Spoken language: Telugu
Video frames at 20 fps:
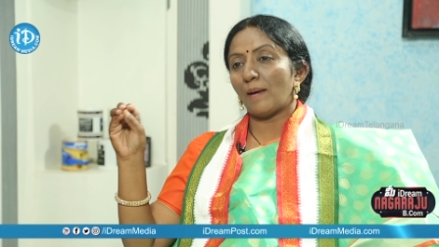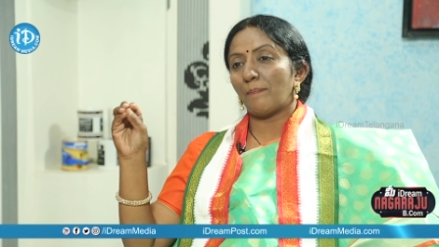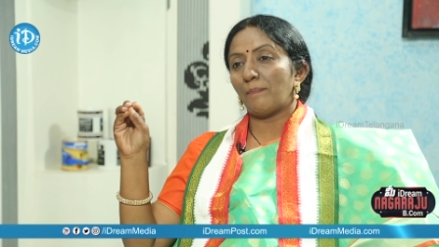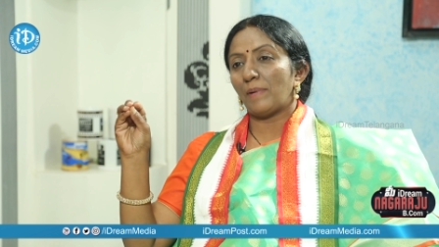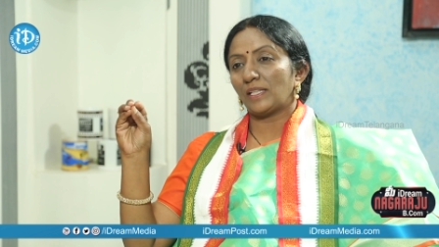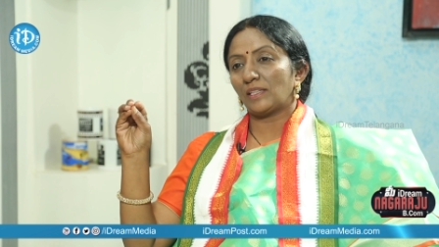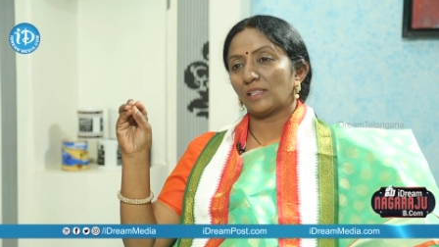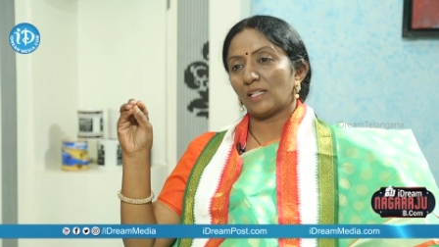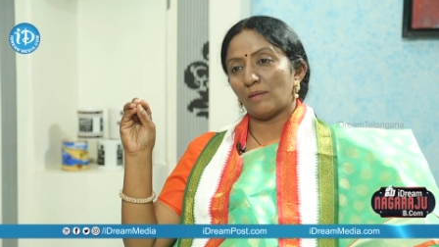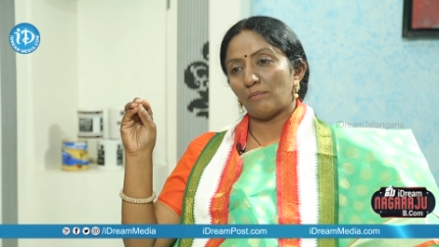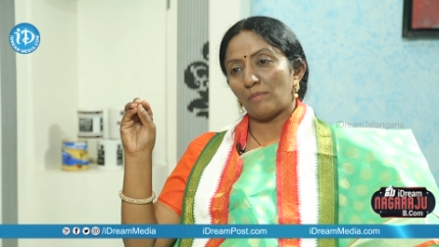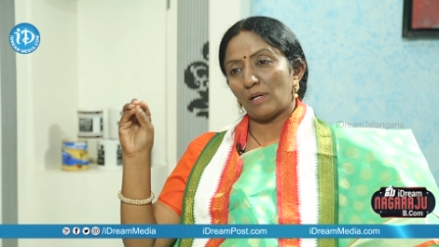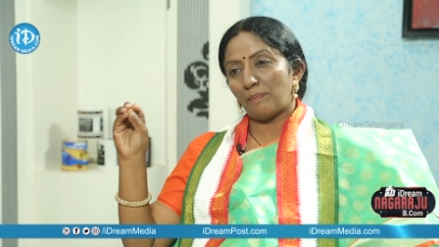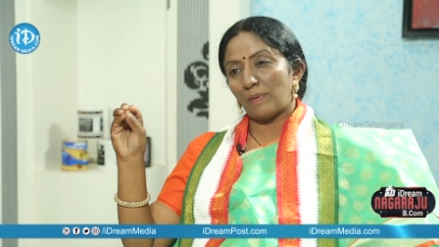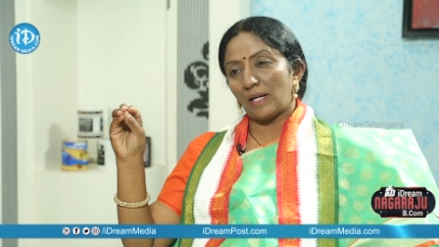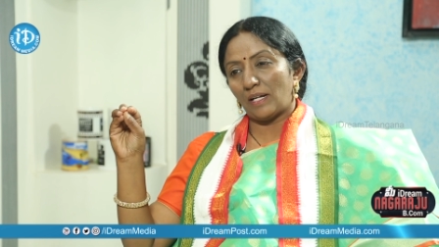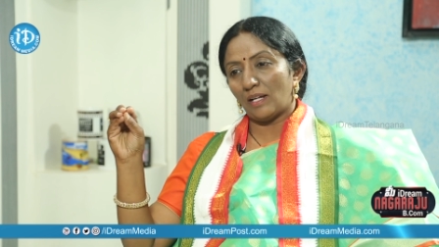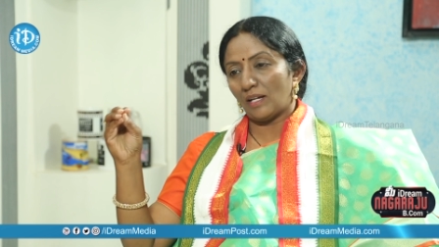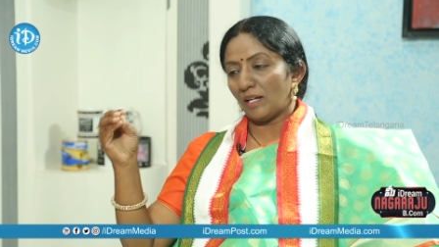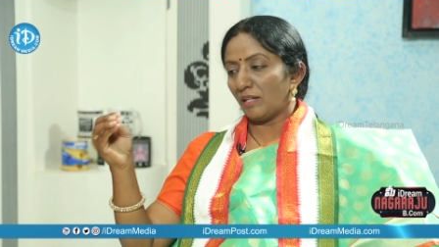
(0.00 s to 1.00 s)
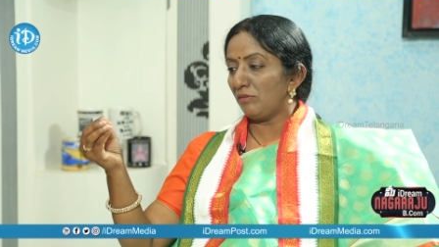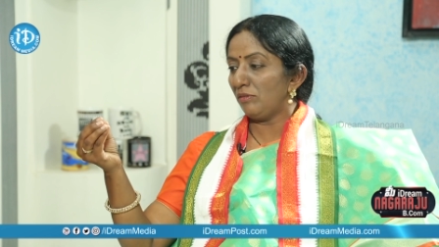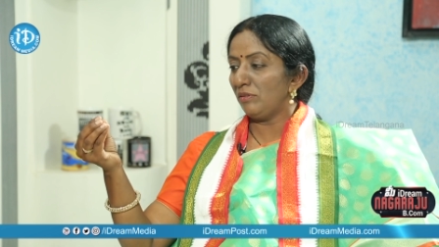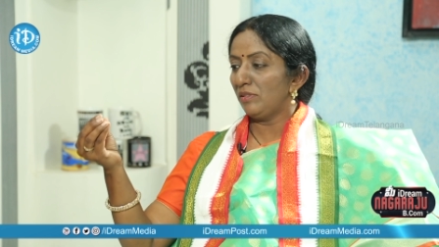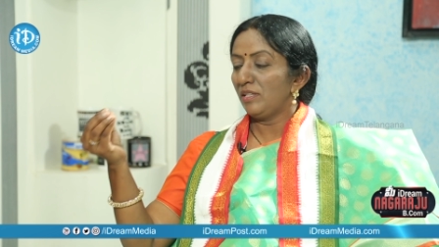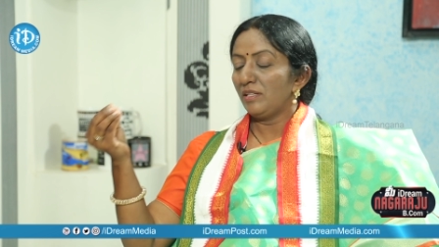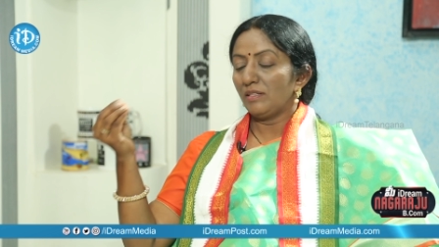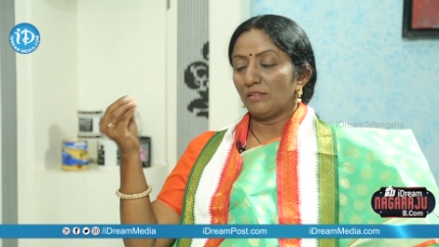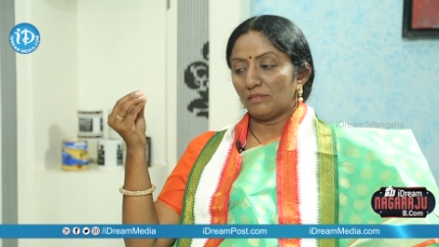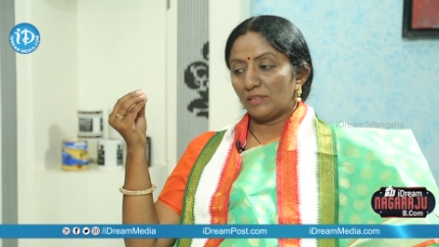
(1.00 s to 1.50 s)
ఆ బతుకమ్మ
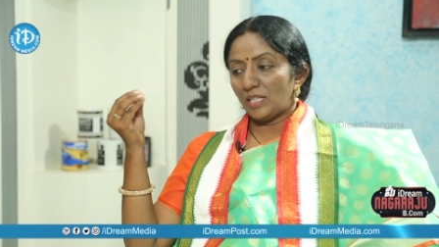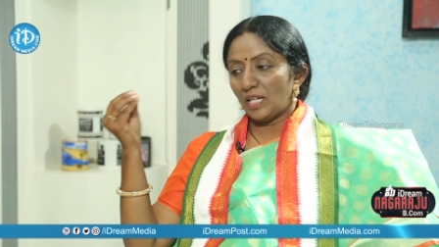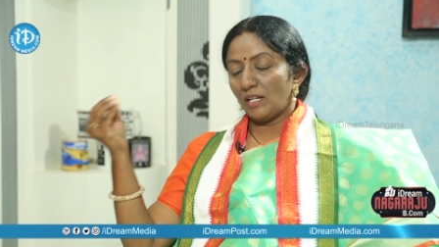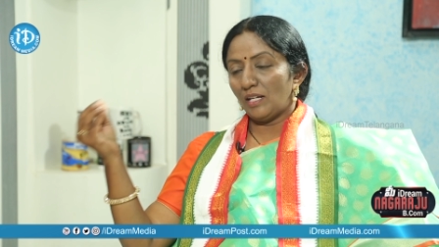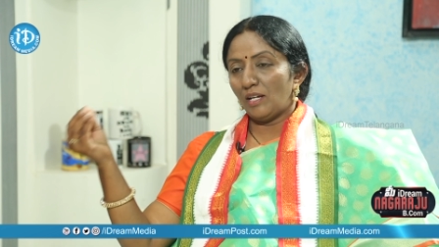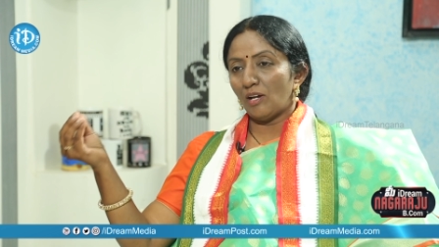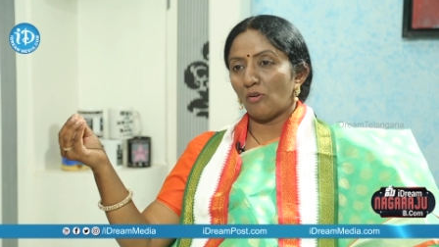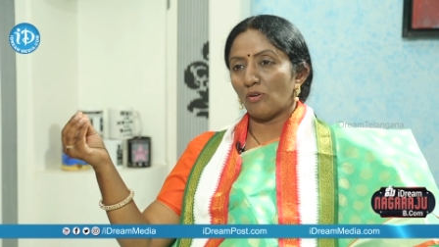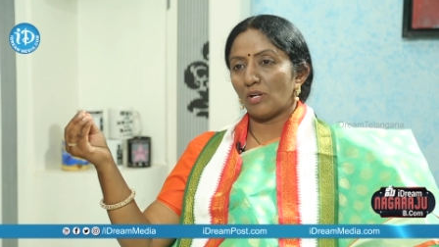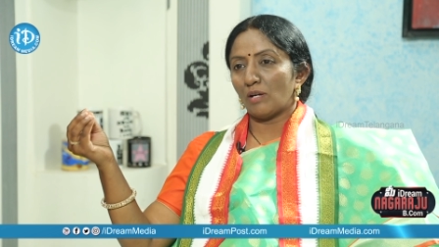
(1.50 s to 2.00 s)
పండుగను దాని